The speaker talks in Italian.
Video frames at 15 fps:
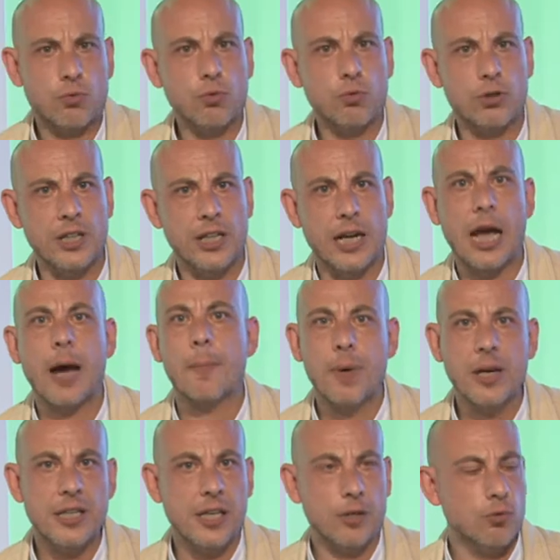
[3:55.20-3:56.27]
tutti i club,
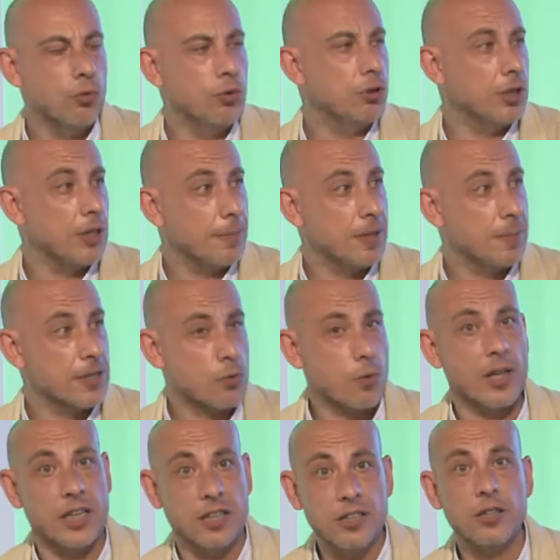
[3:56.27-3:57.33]
gli adulti, le prime
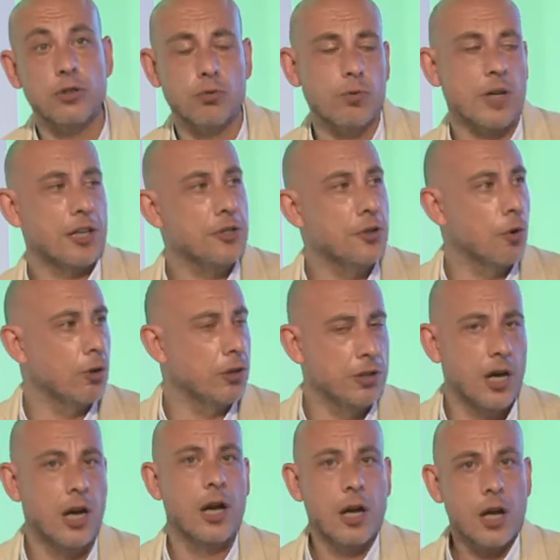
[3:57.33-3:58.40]
squadre, addirittura gli
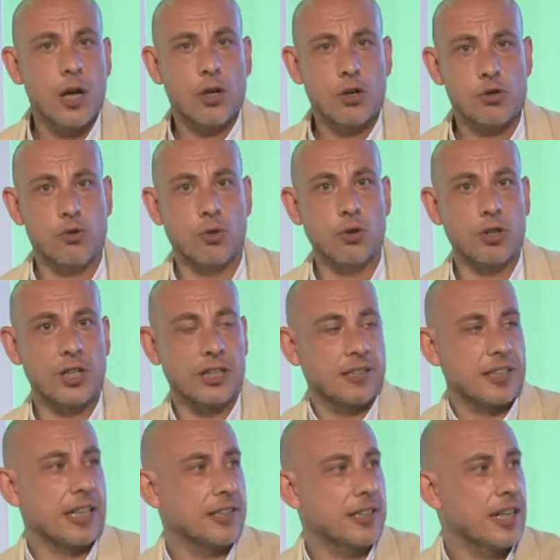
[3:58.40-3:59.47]
old sono
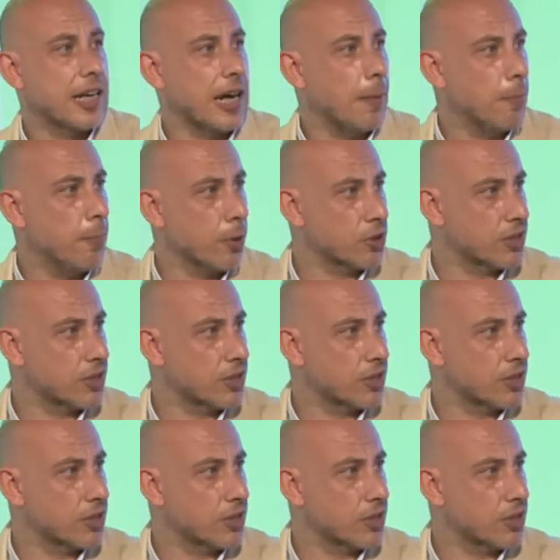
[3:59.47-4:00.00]
rientrati in campo